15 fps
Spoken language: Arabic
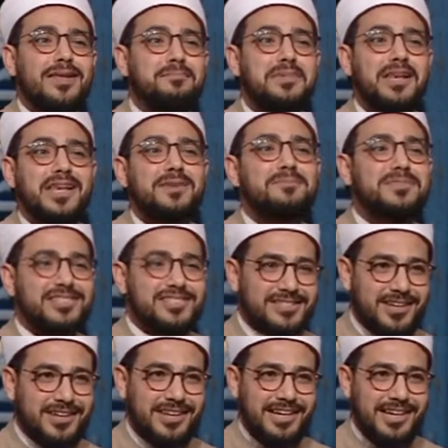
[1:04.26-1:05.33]
بالابن
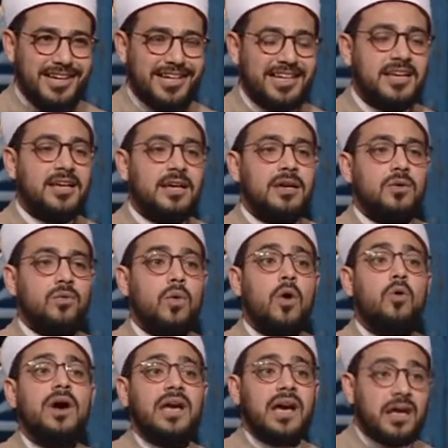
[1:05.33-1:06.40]
الصالح
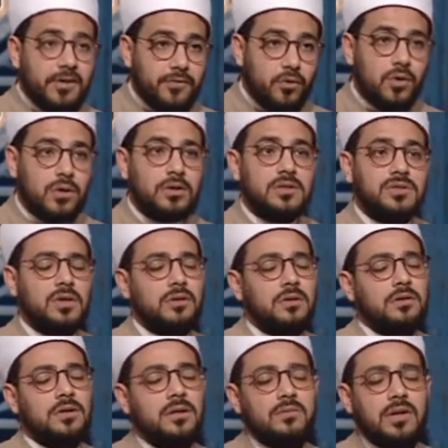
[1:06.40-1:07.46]
وهو يعرفه صلى
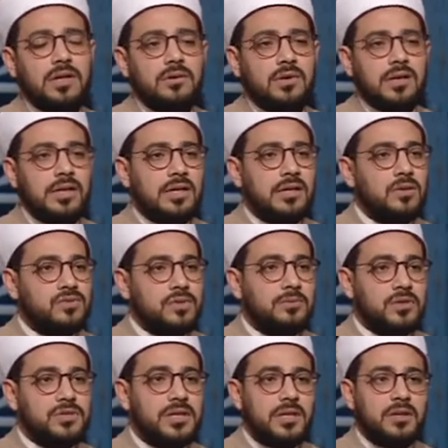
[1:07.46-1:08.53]
الله عليه وعلى آله وصحبه
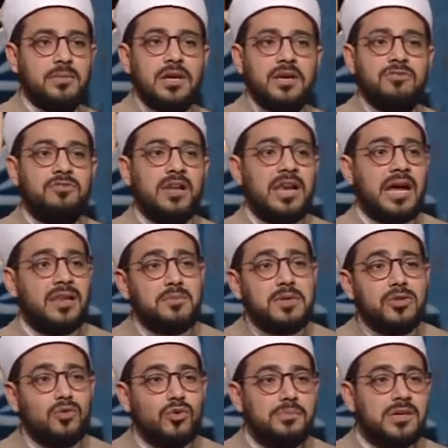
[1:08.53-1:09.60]
وسلم فاللي على
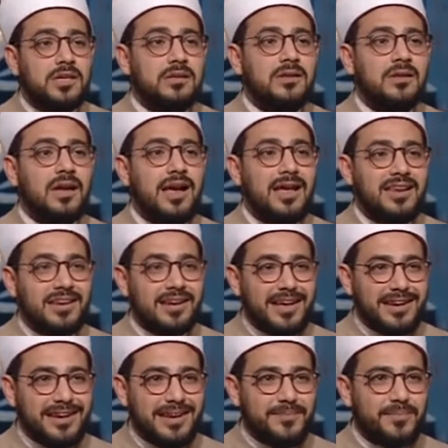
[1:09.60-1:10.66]
اليمين دول من أهل
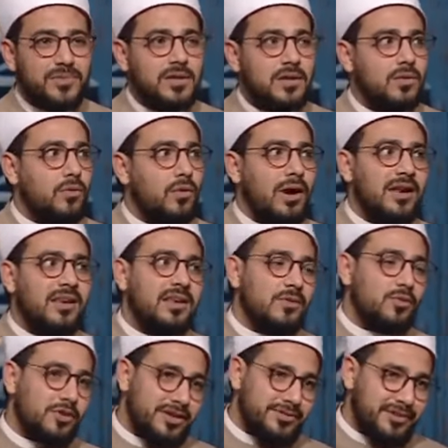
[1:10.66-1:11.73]
الجنة وعلى
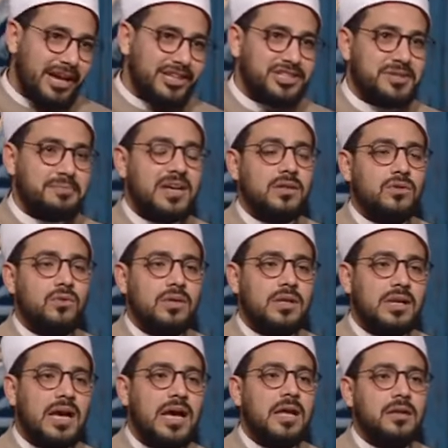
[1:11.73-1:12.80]
واللي على الشمال دول
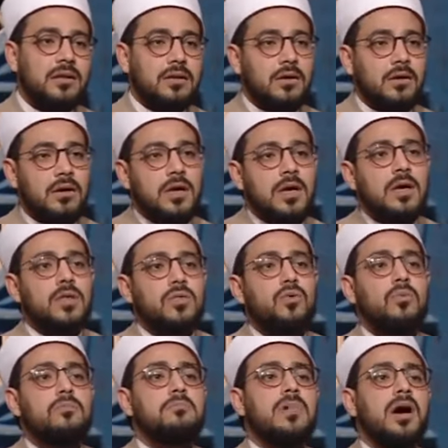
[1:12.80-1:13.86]
أهل النار
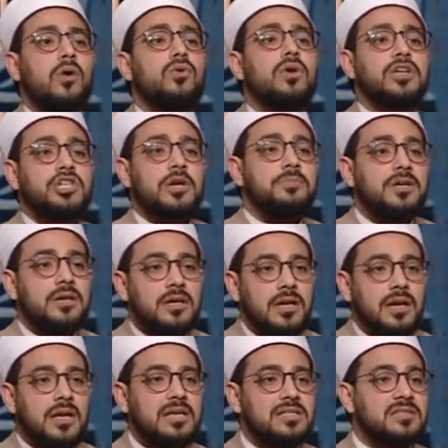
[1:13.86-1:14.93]
ثم عرج به
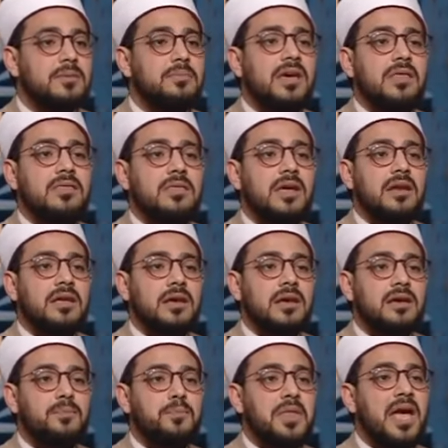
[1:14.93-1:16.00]
إلى السماء الثانية
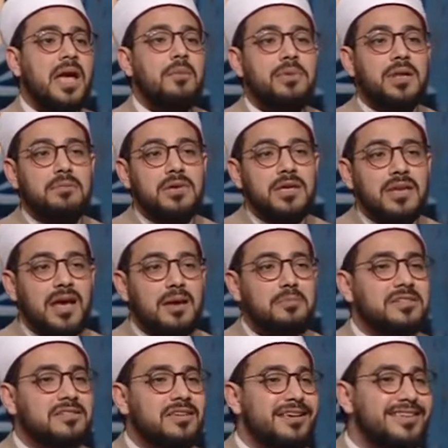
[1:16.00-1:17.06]
قابل مين؟
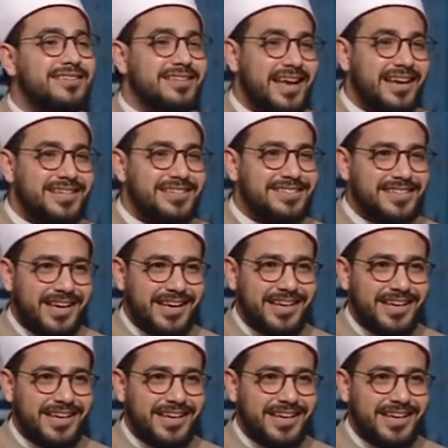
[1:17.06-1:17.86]
قابل سيدنا عيسى